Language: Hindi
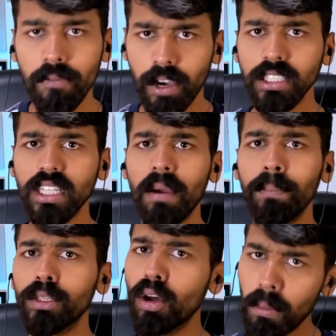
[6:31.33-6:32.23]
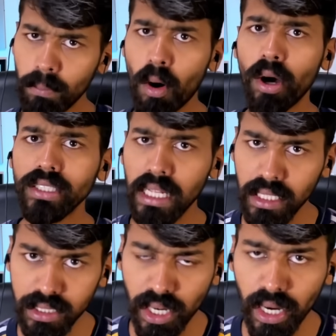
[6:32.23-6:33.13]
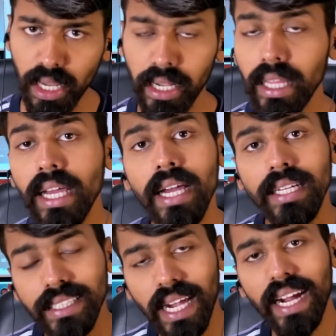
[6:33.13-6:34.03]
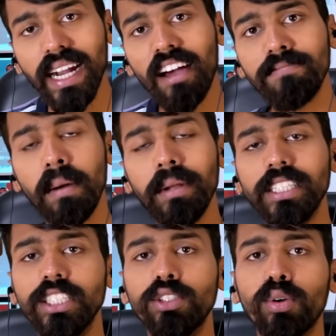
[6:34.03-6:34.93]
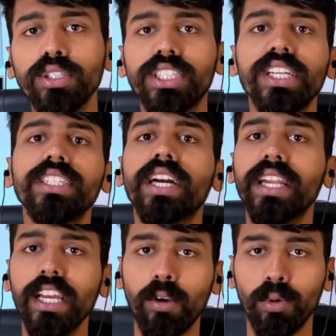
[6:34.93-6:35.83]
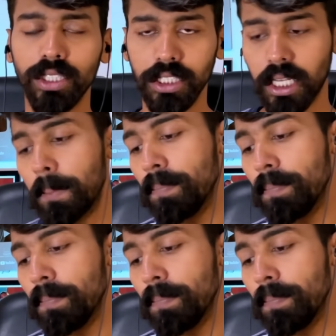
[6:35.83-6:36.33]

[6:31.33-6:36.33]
फर्स्ट हाफ में तो हम बहुत ज्यादा स्ट्रगल करे थे सेकेंड हाफ में हमने चीजों को चेंज करने की कोशिश की